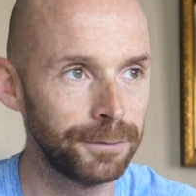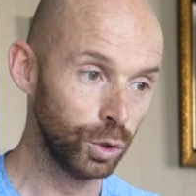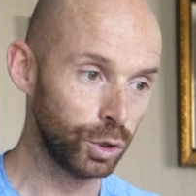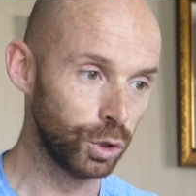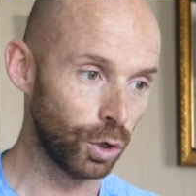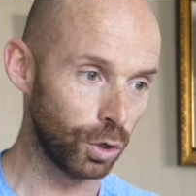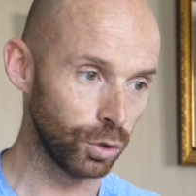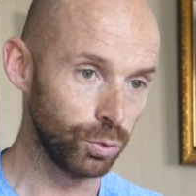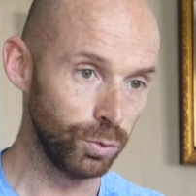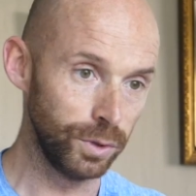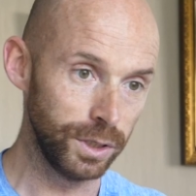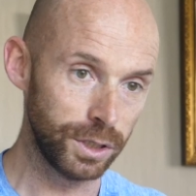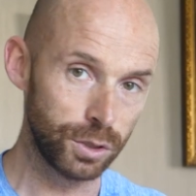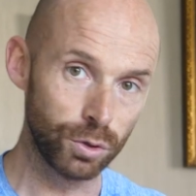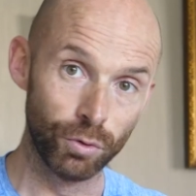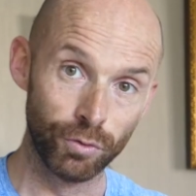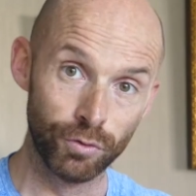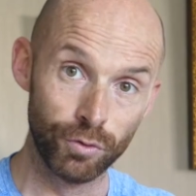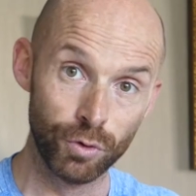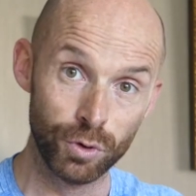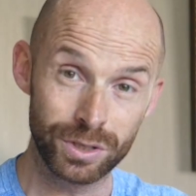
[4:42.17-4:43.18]
Aujourd'hui, ce
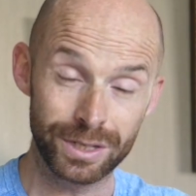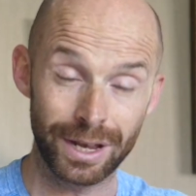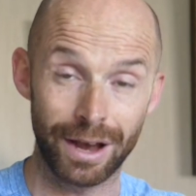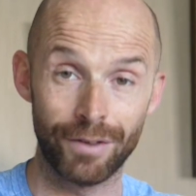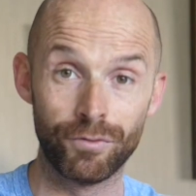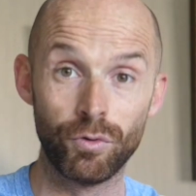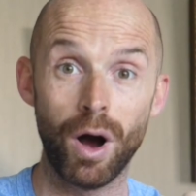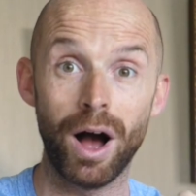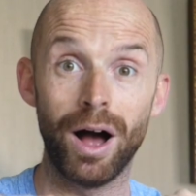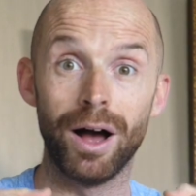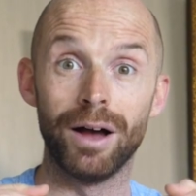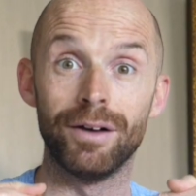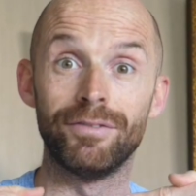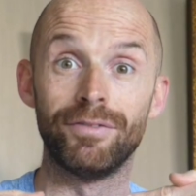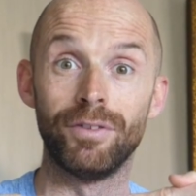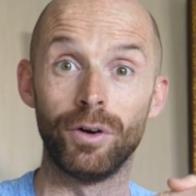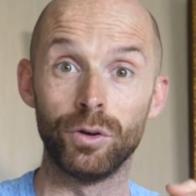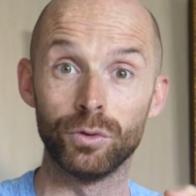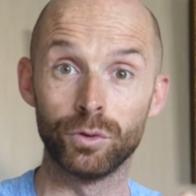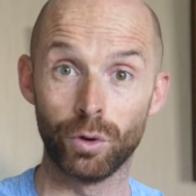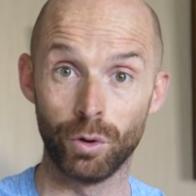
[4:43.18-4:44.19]
qu'on veut, c'est avoir un
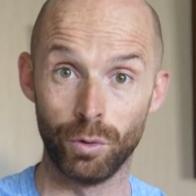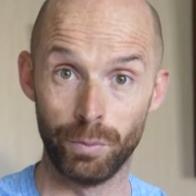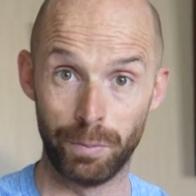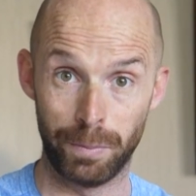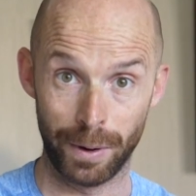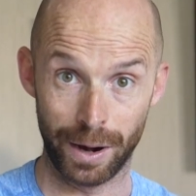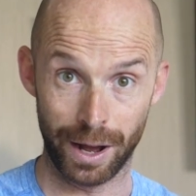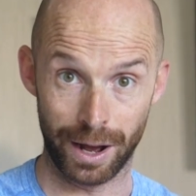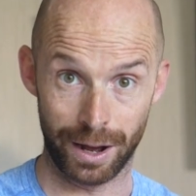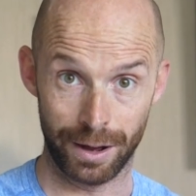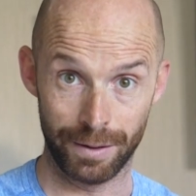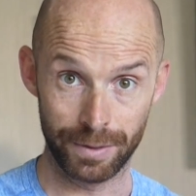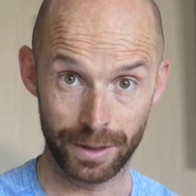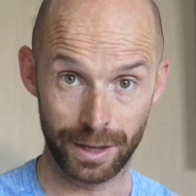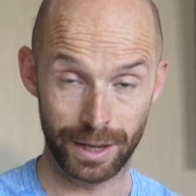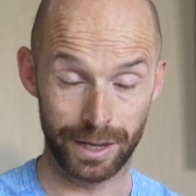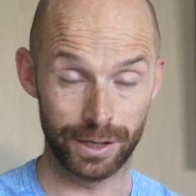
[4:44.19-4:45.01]
ventre plat.